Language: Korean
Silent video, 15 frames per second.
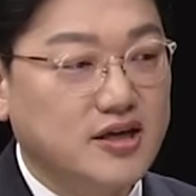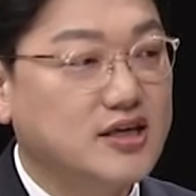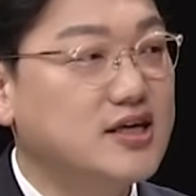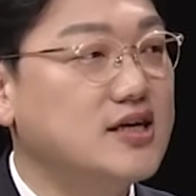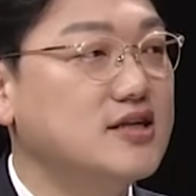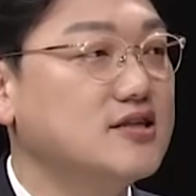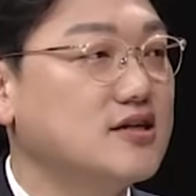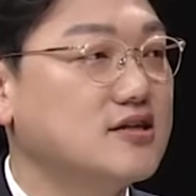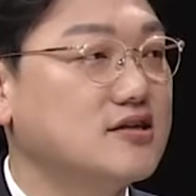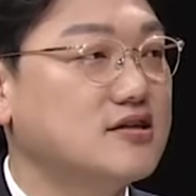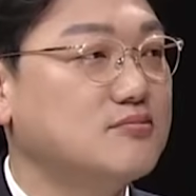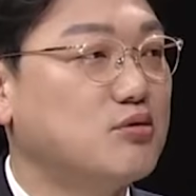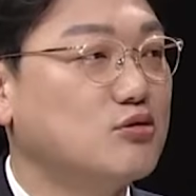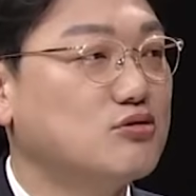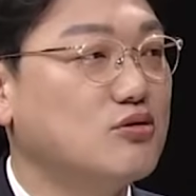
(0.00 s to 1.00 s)

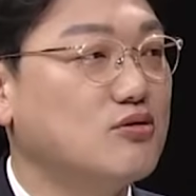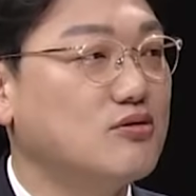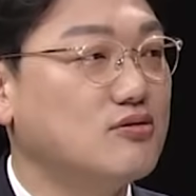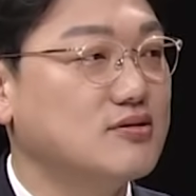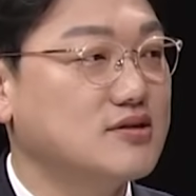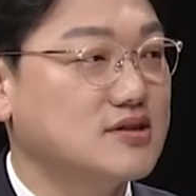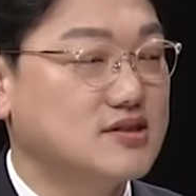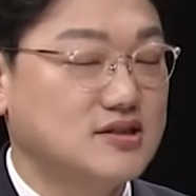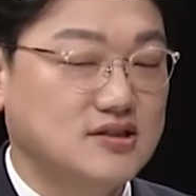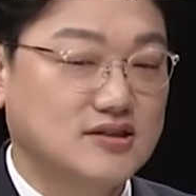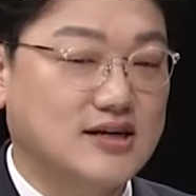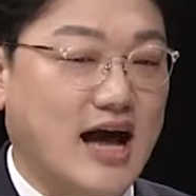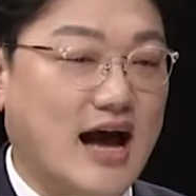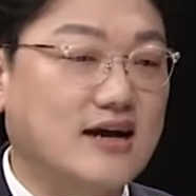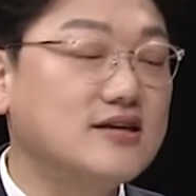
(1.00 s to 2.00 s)
이인자들은 보통 그
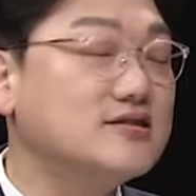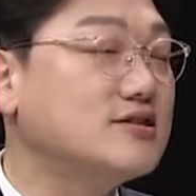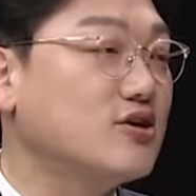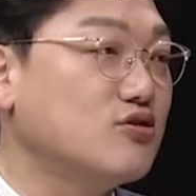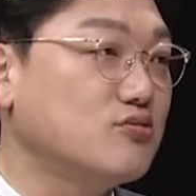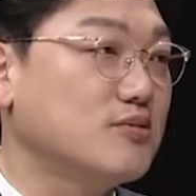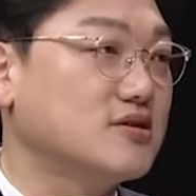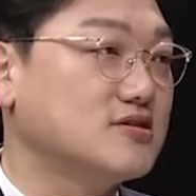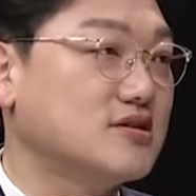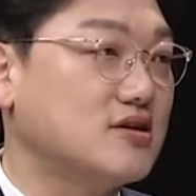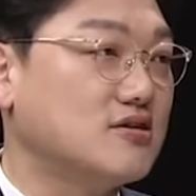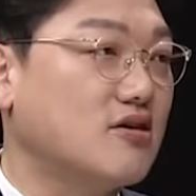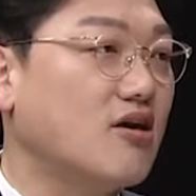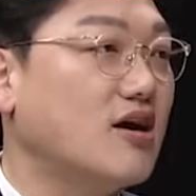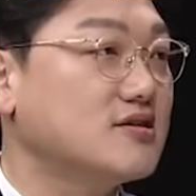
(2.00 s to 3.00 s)
각을 세우면서
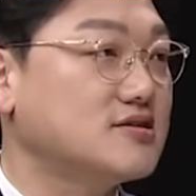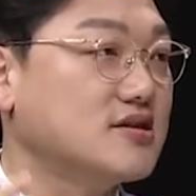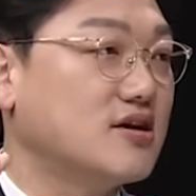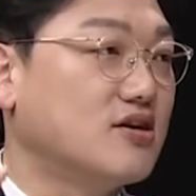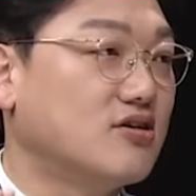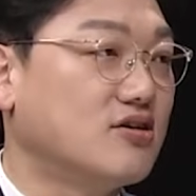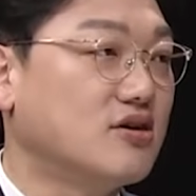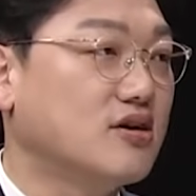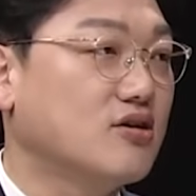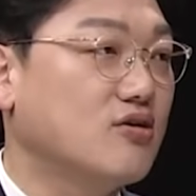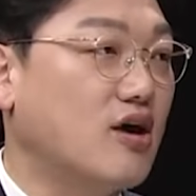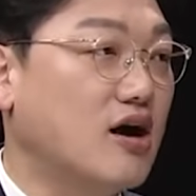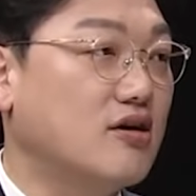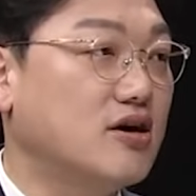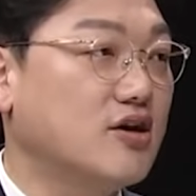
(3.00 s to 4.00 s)
커갔어요. 예.
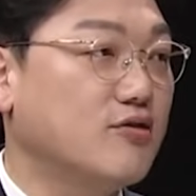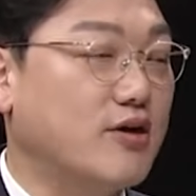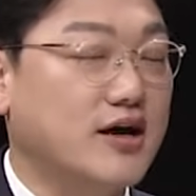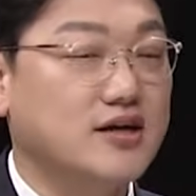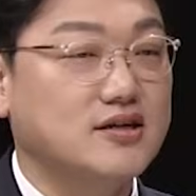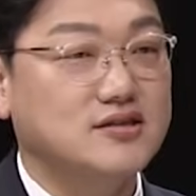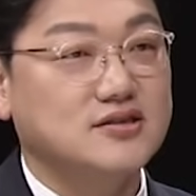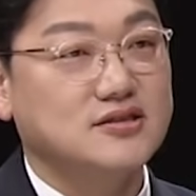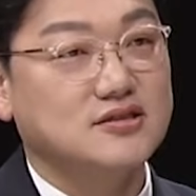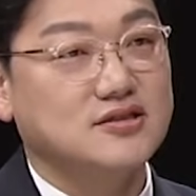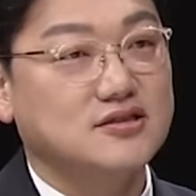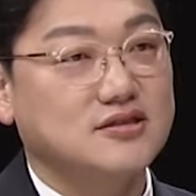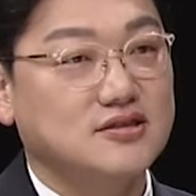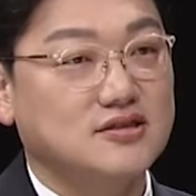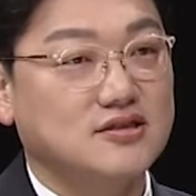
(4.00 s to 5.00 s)
과거에
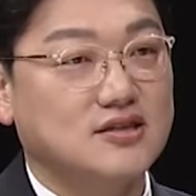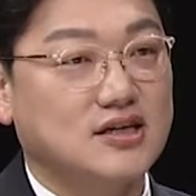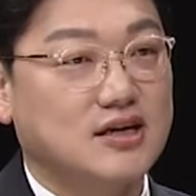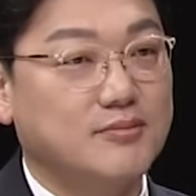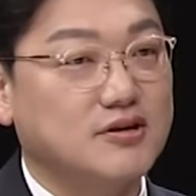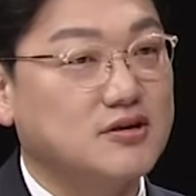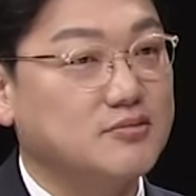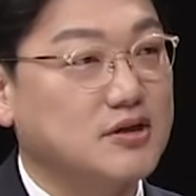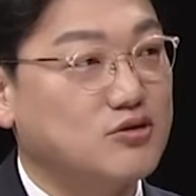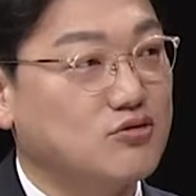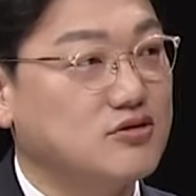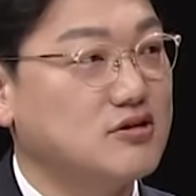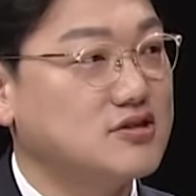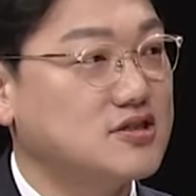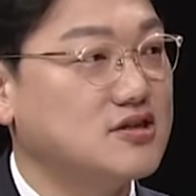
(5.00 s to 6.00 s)
YS 김영삼
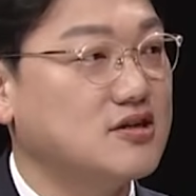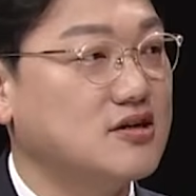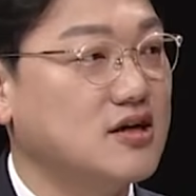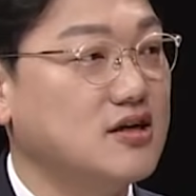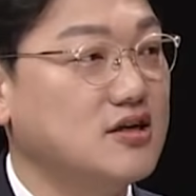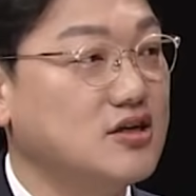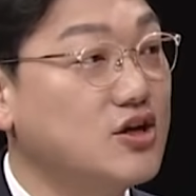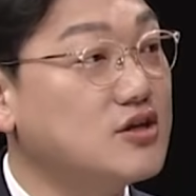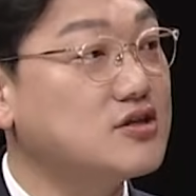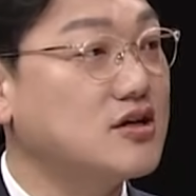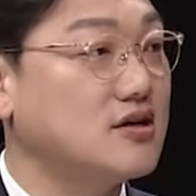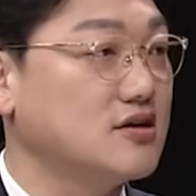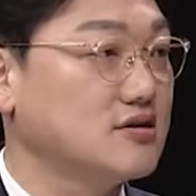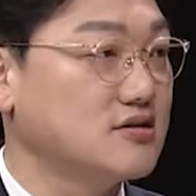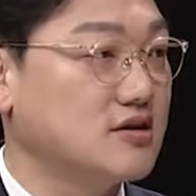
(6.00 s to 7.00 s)
대통령 시절에
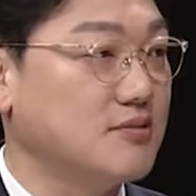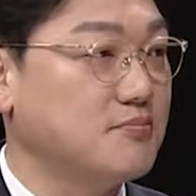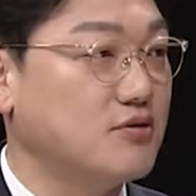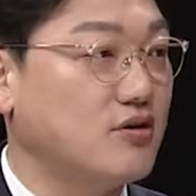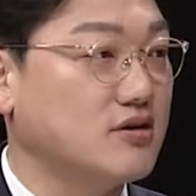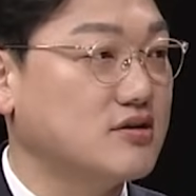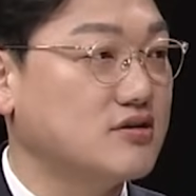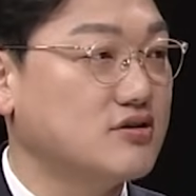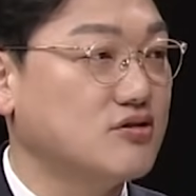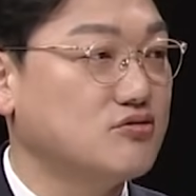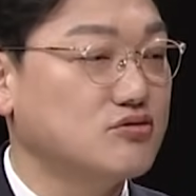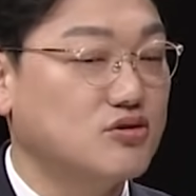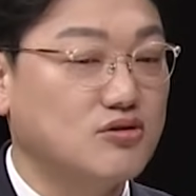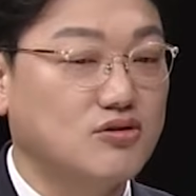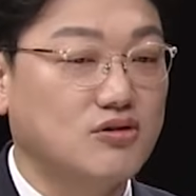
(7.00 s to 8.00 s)
이희창 대표 같은 예.
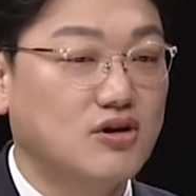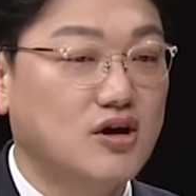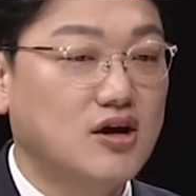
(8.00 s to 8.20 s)
경우도